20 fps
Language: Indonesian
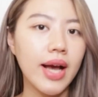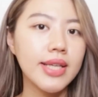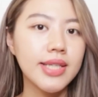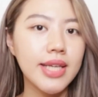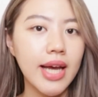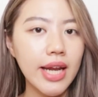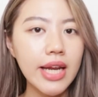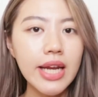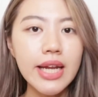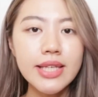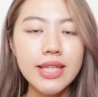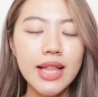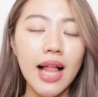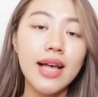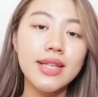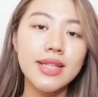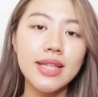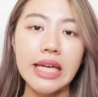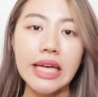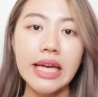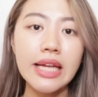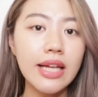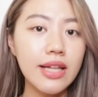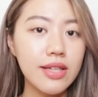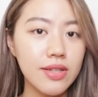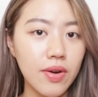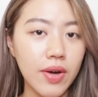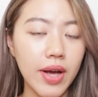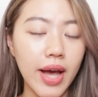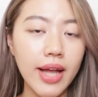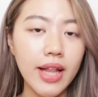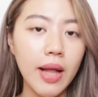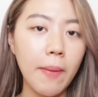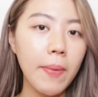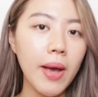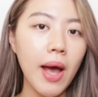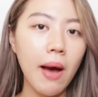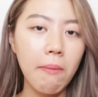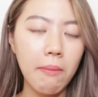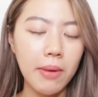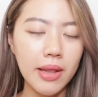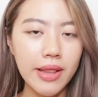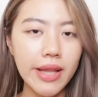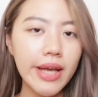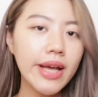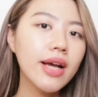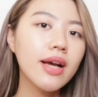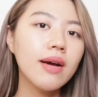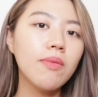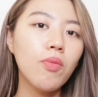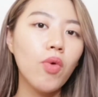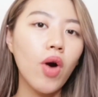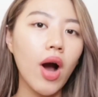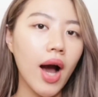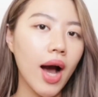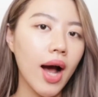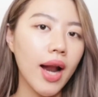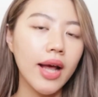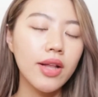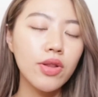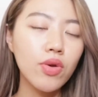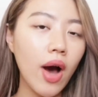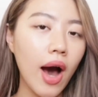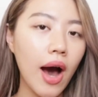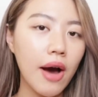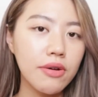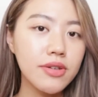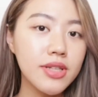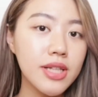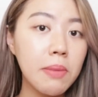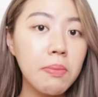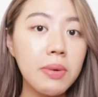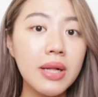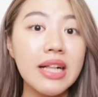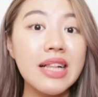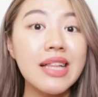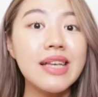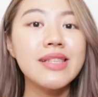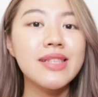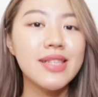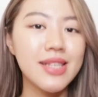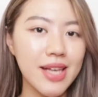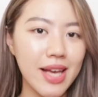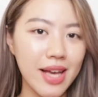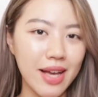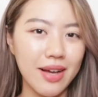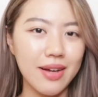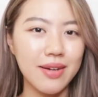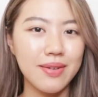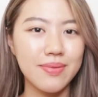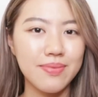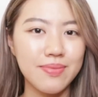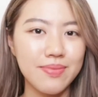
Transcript: Jadi diselang-selingin it's okay, tapi yang penting muka kalian tuh harus double cleansing.